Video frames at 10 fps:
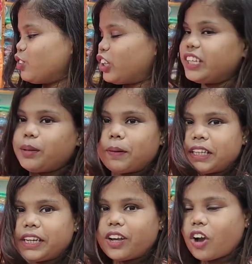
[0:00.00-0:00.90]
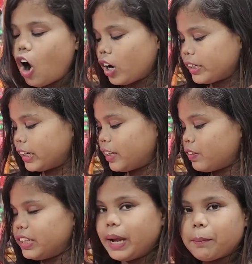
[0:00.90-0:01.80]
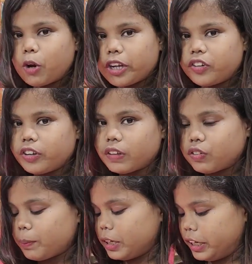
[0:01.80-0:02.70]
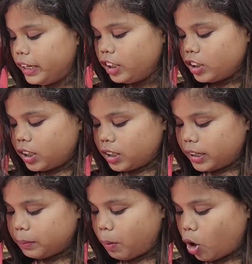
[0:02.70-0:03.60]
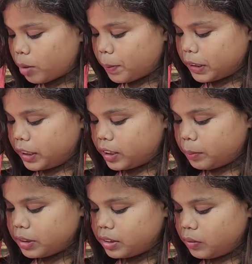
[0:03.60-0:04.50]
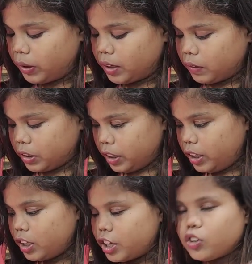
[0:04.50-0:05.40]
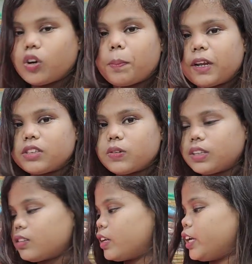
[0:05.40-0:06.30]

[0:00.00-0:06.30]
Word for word: ஸோ இது பார்த்தீங்கன்னா காட்டன்லேயே வந்து எம்ப்ராய்டரி வச்ச மாதிரி அண்ட் பார்டர் பார்த்தீங்கன்னா இந்த மாதிரி சில்வரில் வருது இதோட ப்ரைஸ் வந்து